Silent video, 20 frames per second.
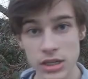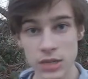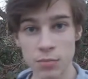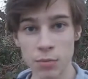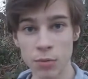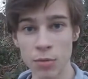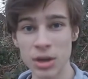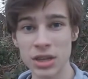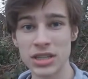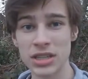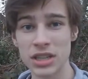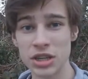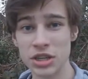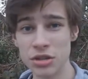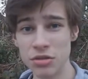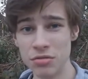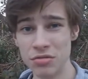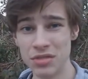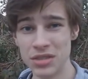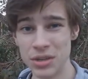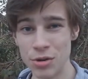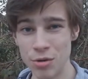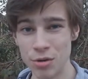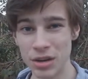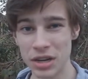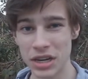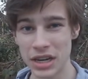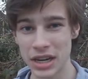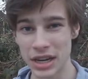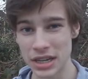Si pour moi il s'agit d'une
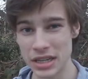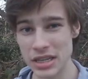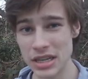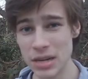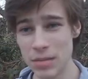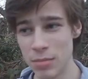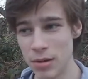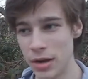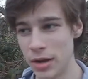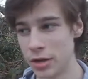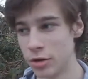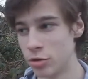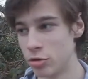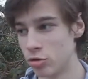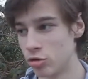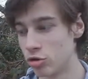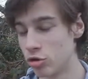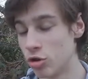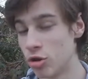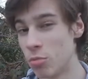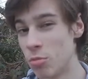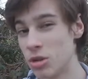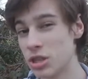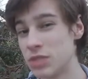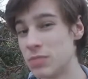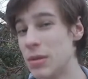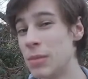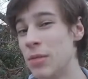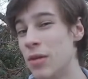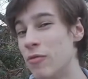théorie crédible et que je
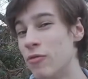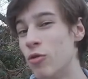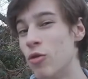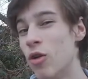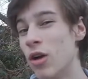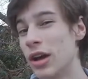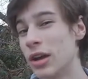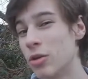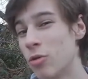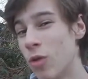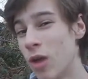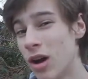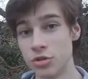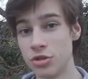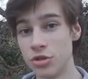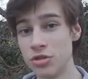commence même à vouloir y croire,